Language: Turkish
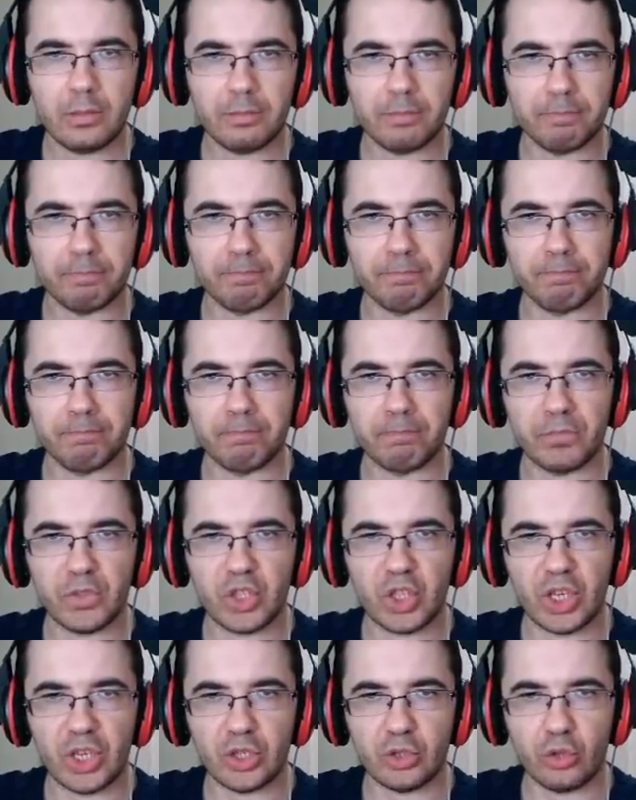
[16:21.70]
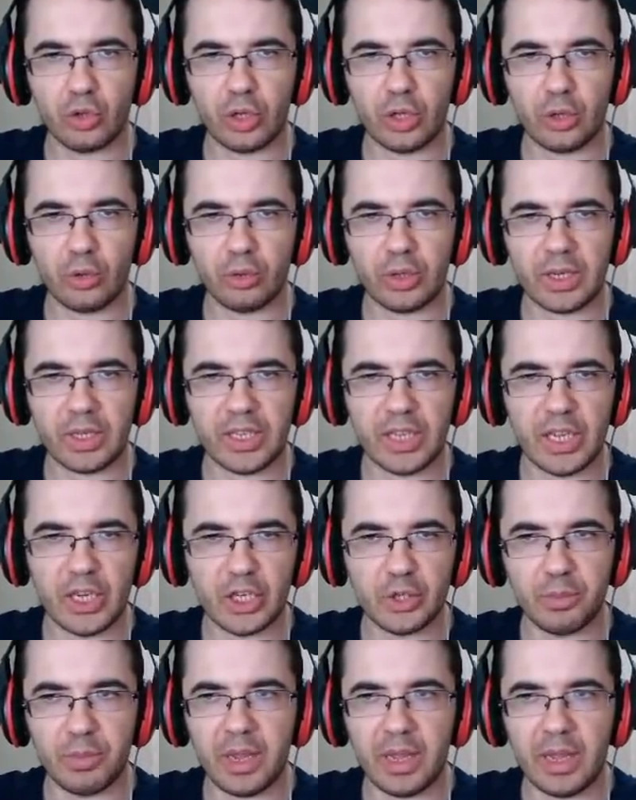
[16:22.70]
Hmm, çalıştırıyorlar. Onlar
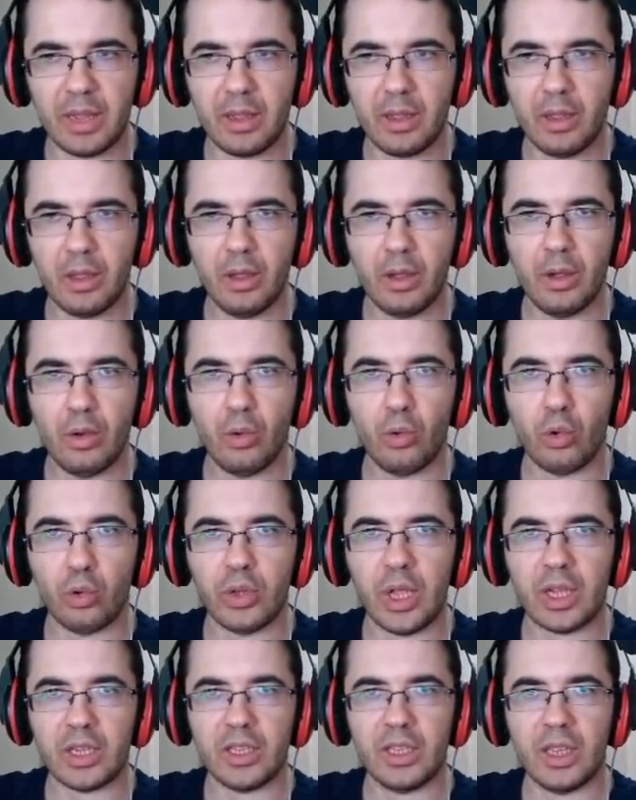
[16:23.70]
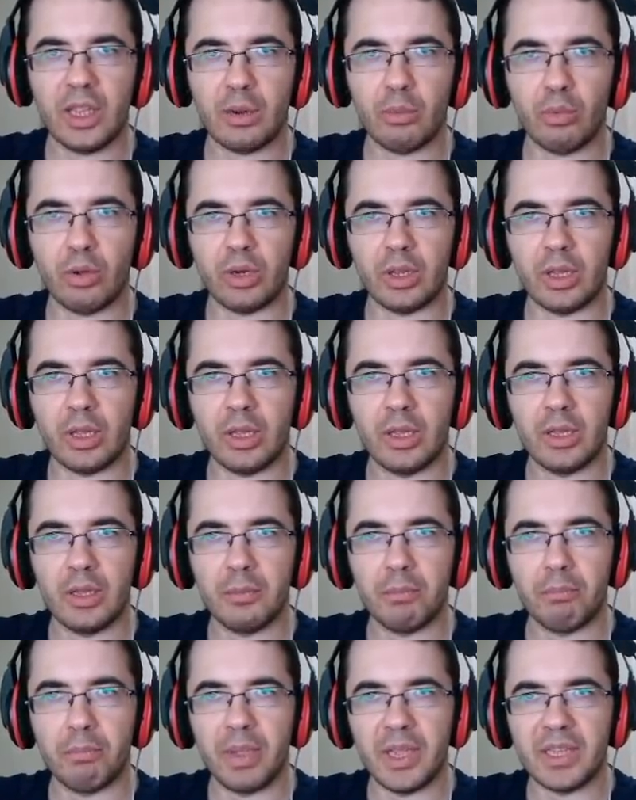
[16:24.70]
gelişmeye odaklılar bu arada.
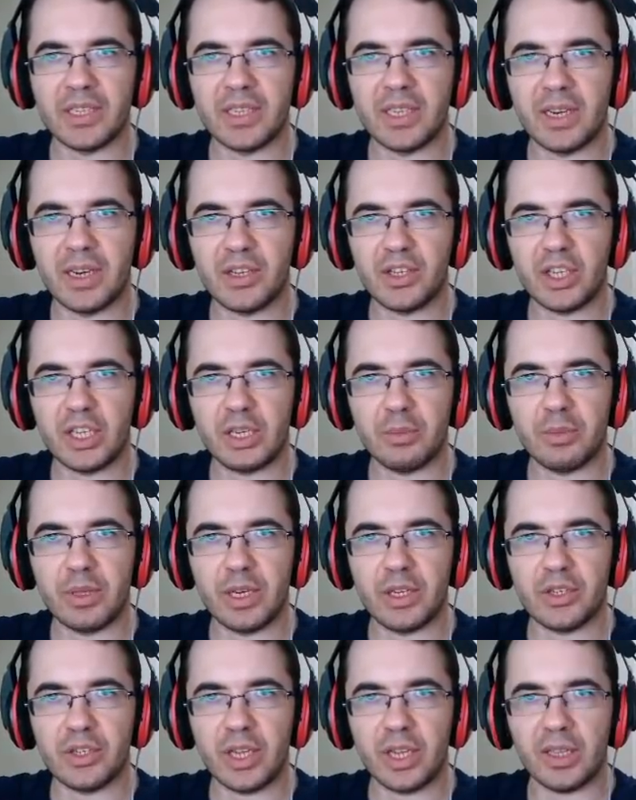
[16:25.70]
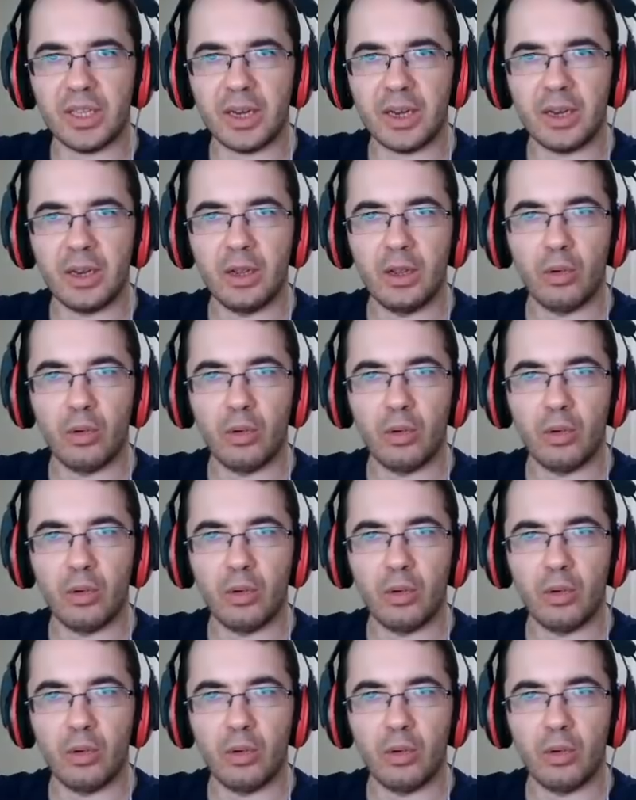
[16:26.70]
Base'lerine çekilip gelişecekler.